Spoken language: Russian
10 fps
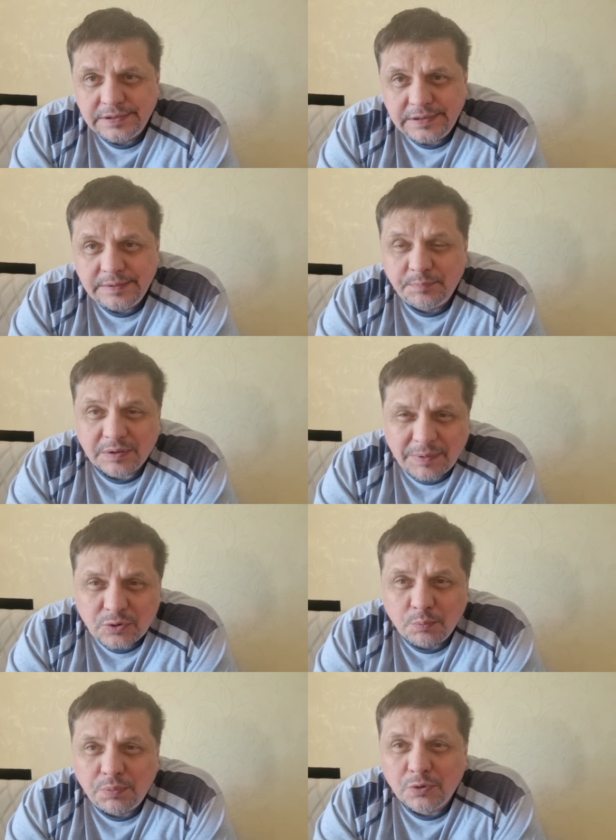и
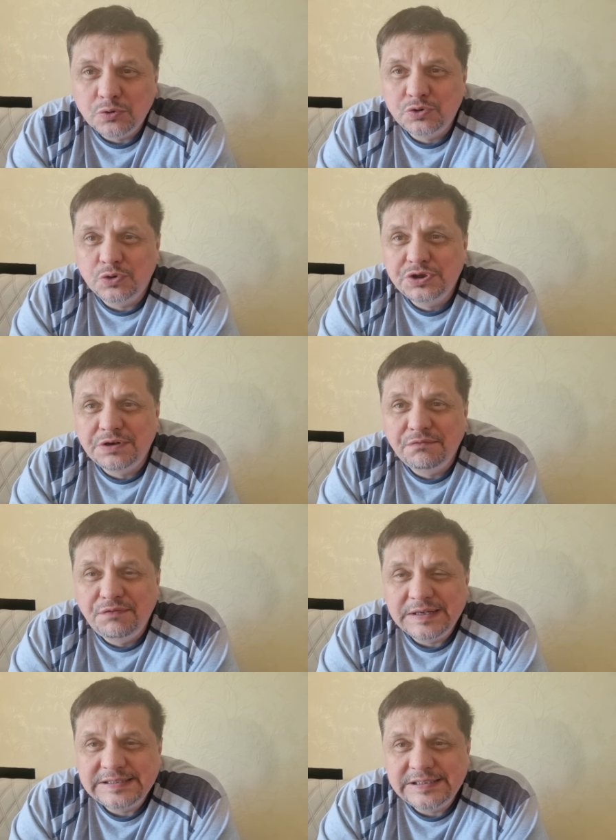потом по кусочкам
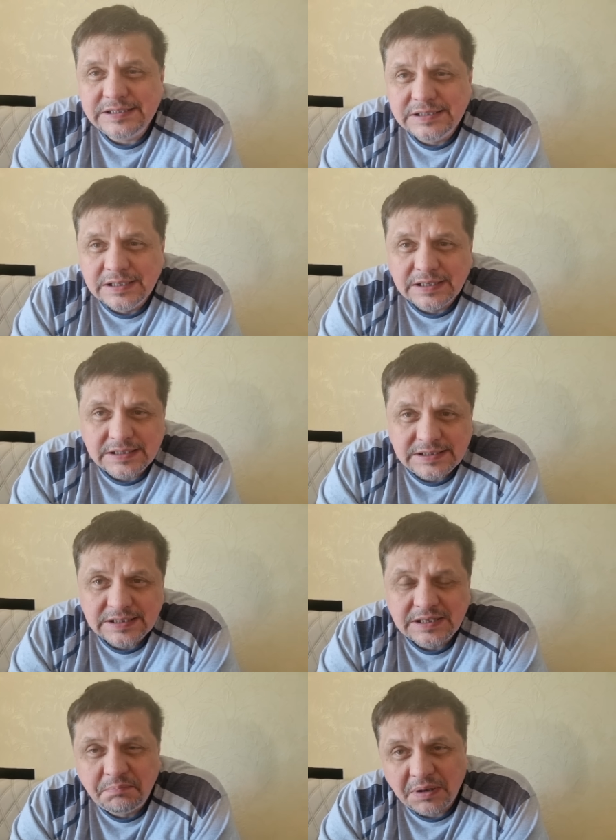возить
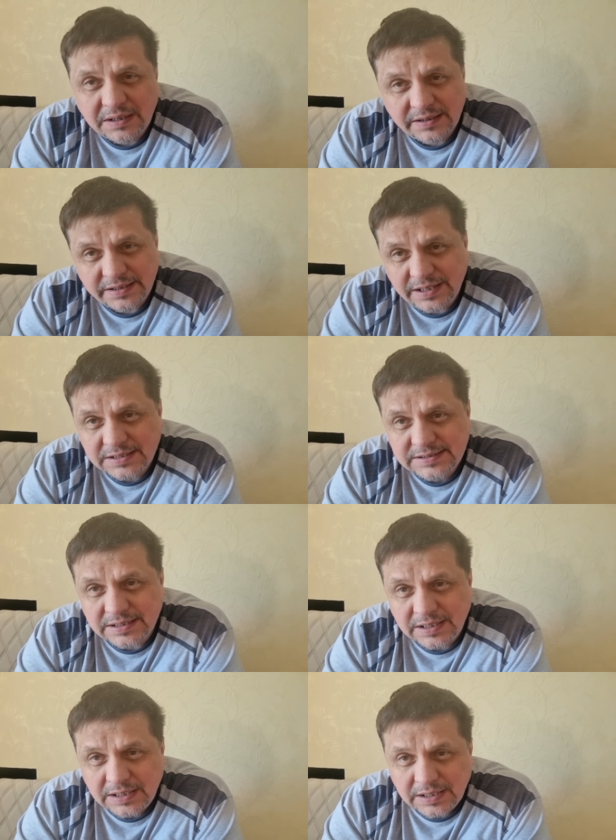где-то и
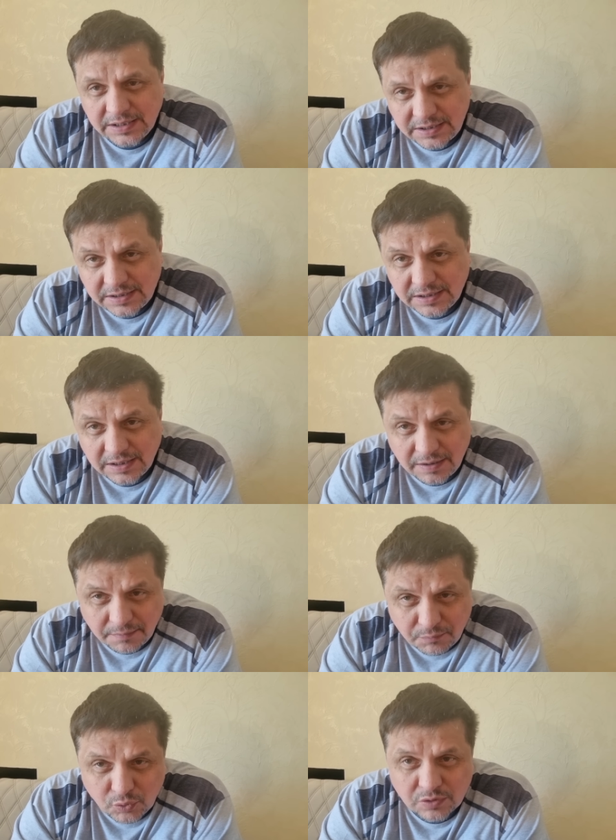поклоняться их
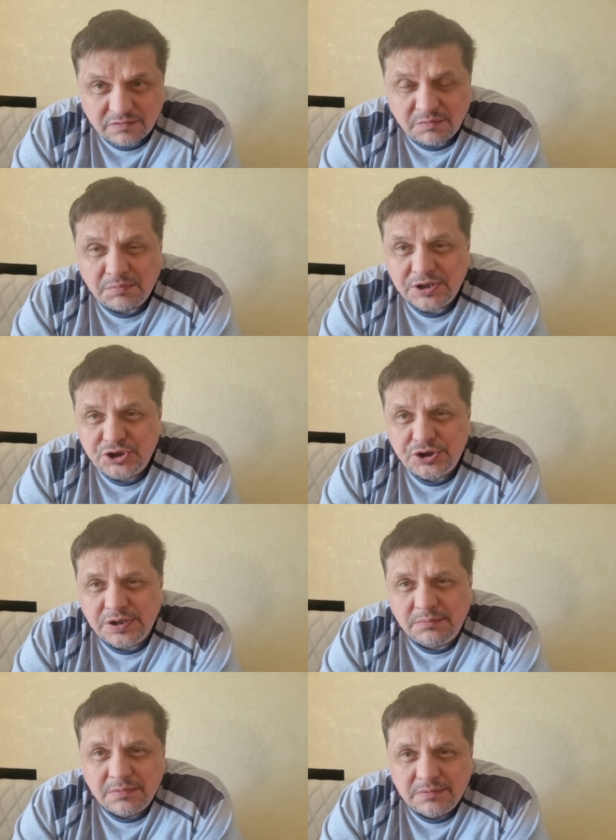мертвым
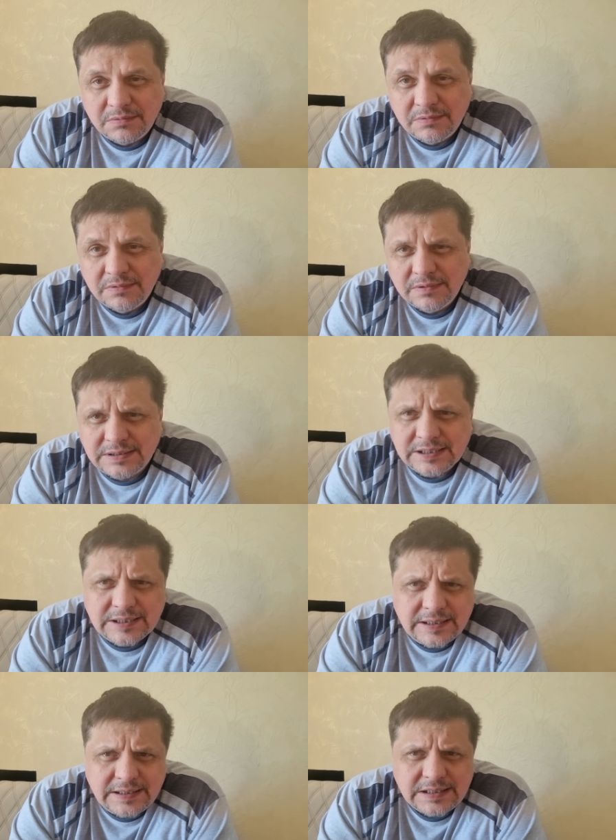мощам.
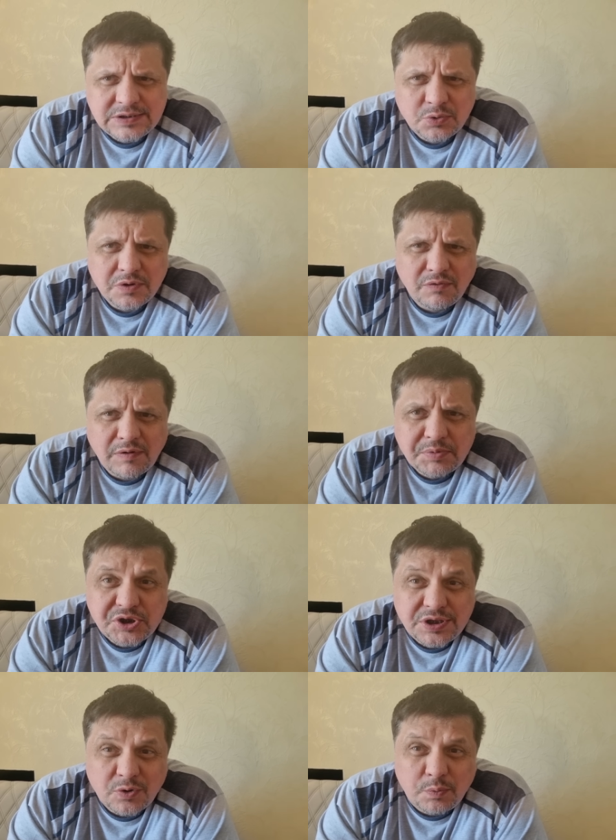Где-то есть у него
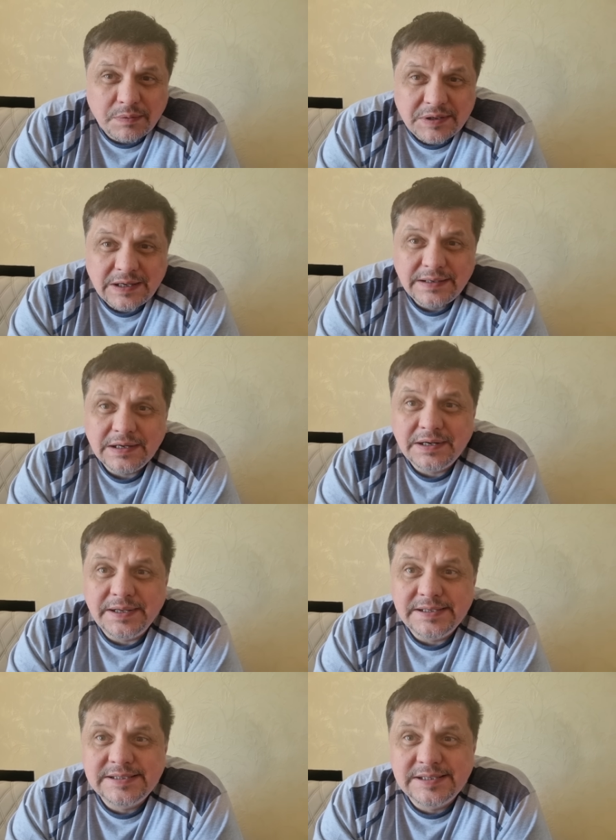вообще упоминание
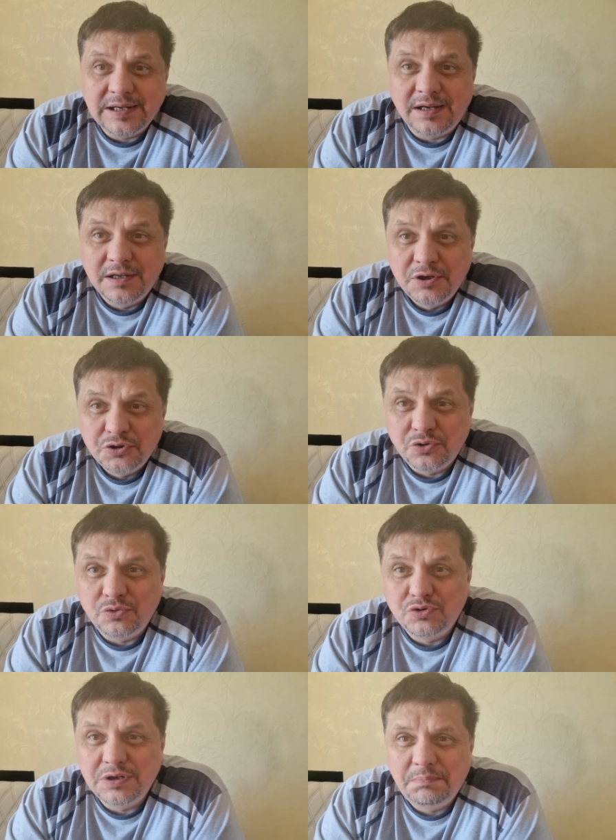креста, что
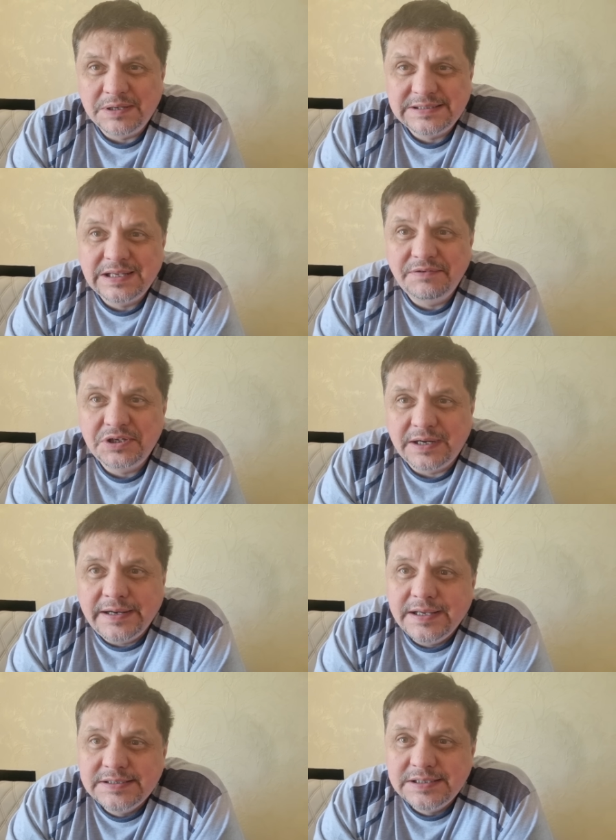нужно поставить
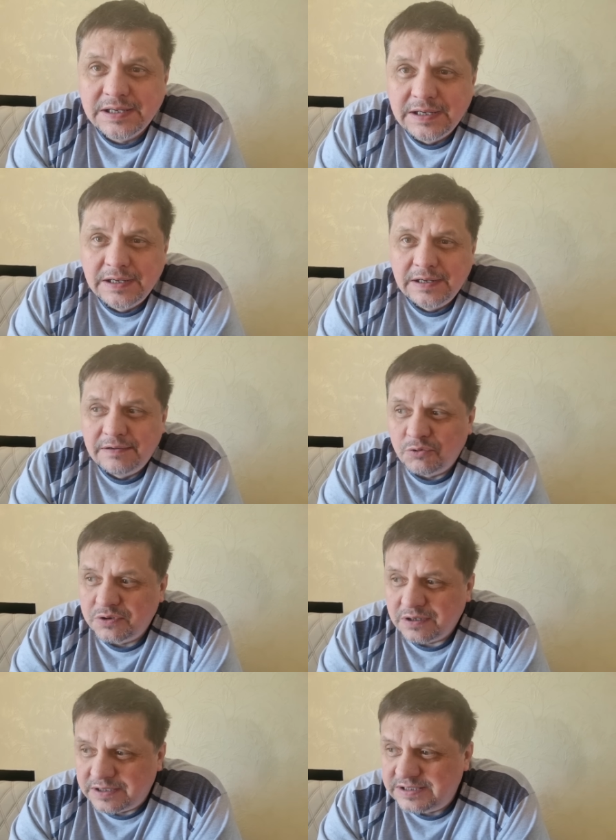крест.
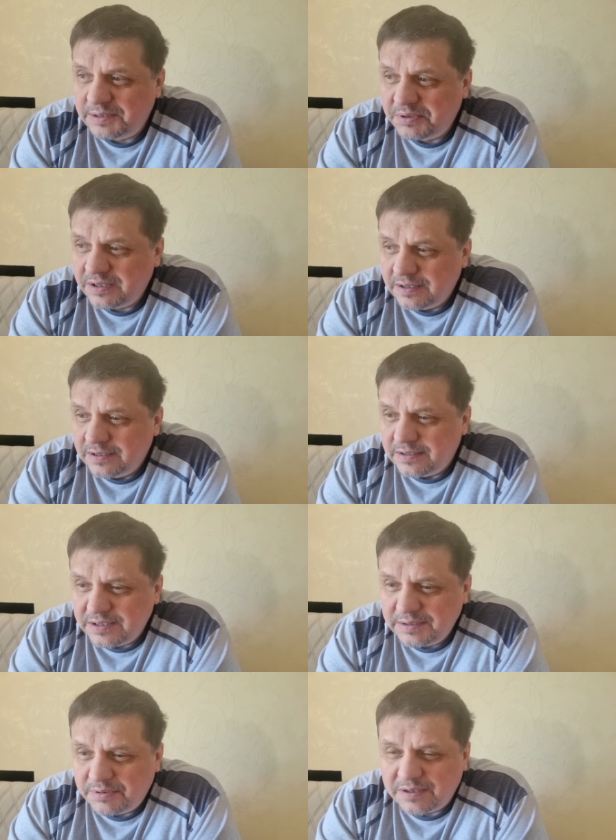Вот где бы
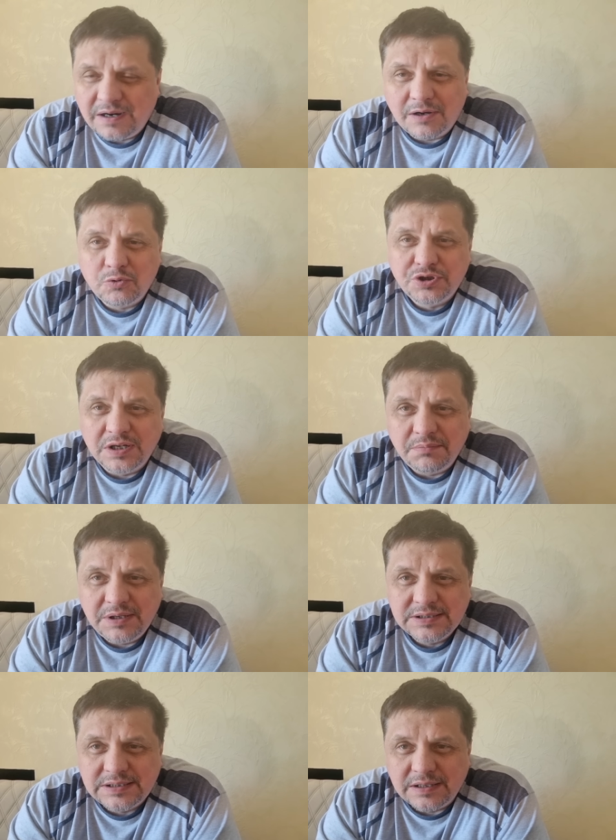ни было хорошее
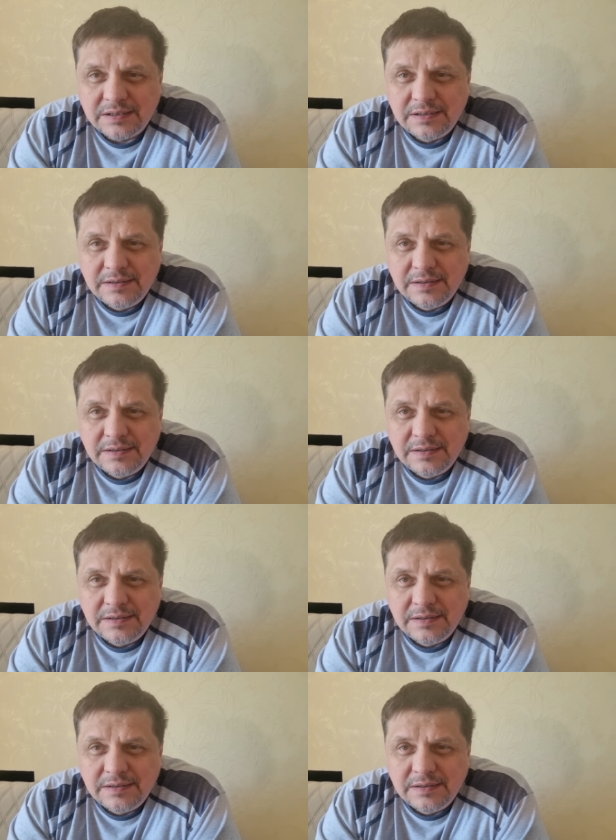место,